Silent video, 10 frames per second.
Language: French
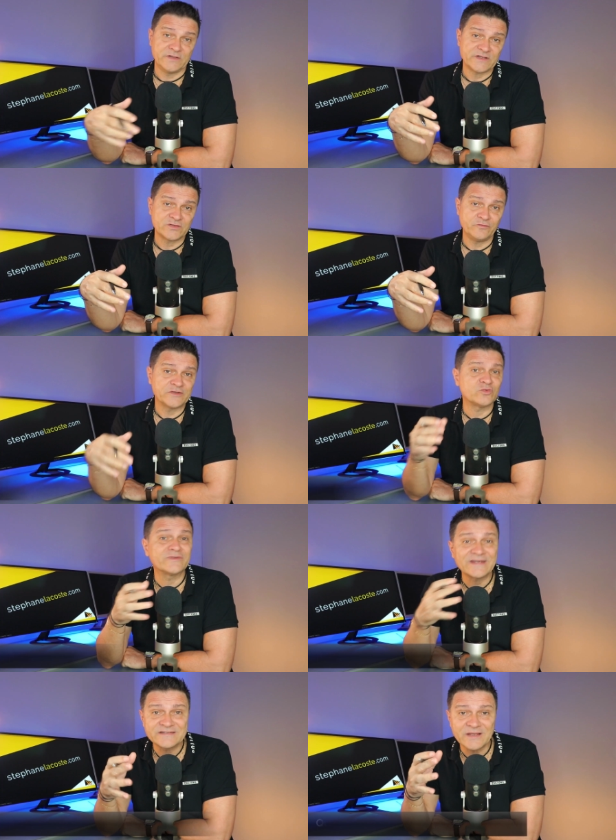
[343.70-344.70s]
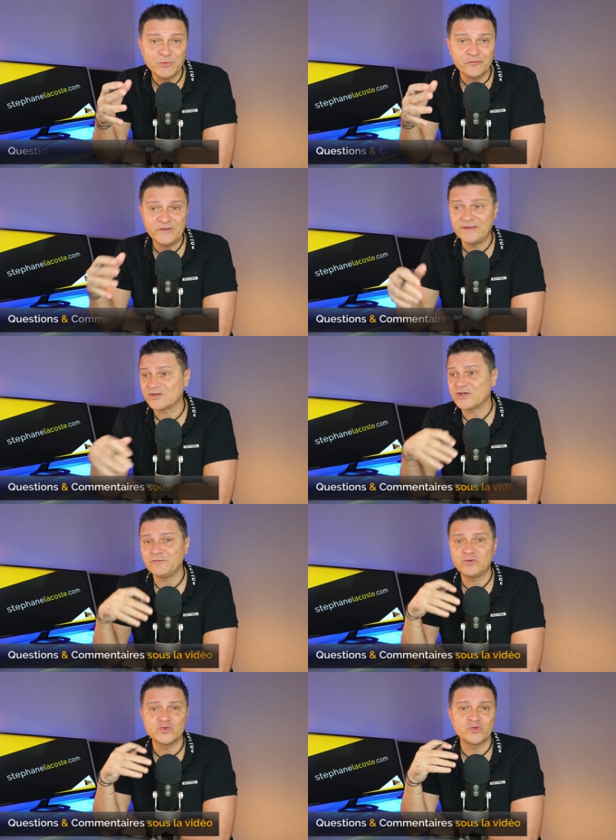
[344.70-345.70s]
Et ça, c'est une façon très simple, en fait, à chaque
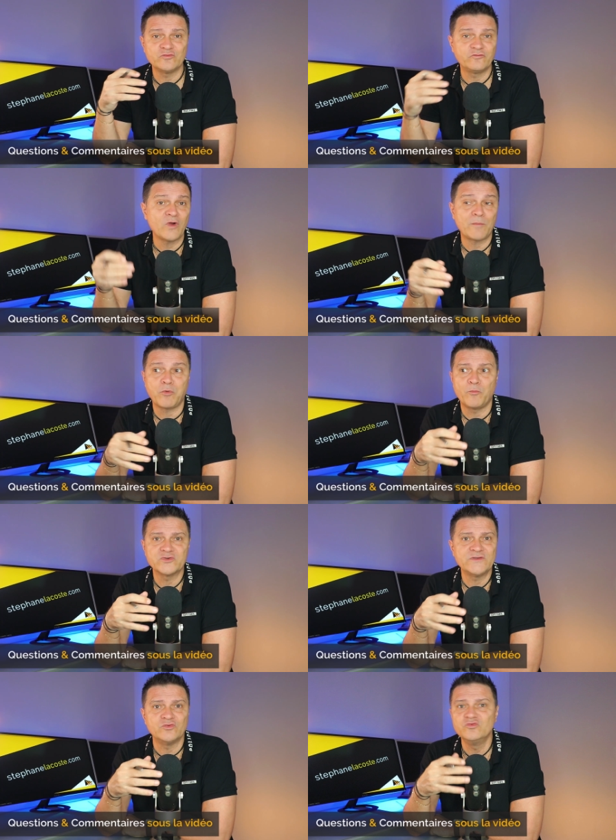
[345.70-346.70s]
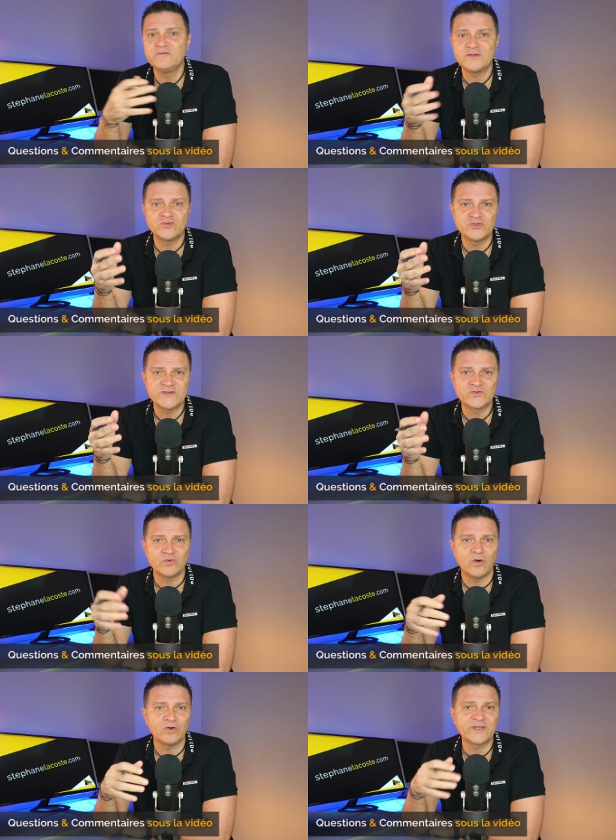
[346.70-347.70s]
fois de se voir proposer de nouvelles
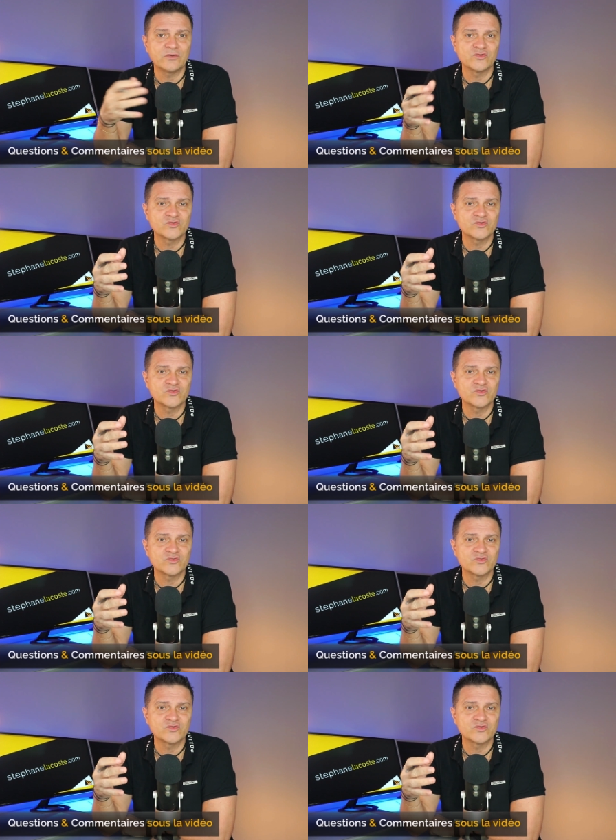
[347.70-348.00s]
suggestions en quelques